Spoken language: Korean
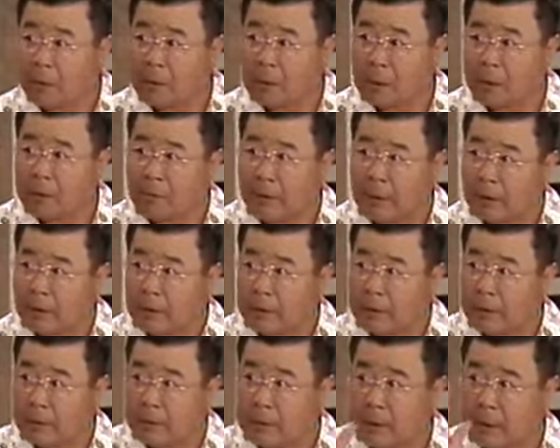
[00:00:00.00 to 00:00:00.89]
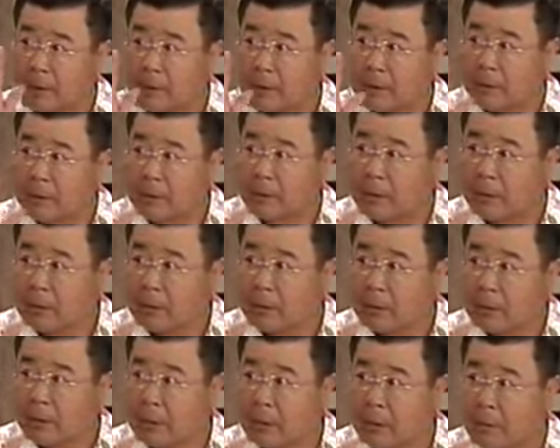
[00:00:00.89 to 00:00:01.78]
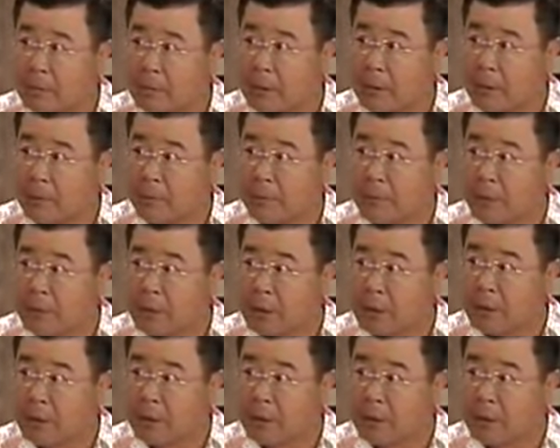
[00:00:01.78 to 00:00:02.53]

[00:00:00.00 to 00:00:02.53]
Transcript: 너 자그마치 다섯, 어, 이만큼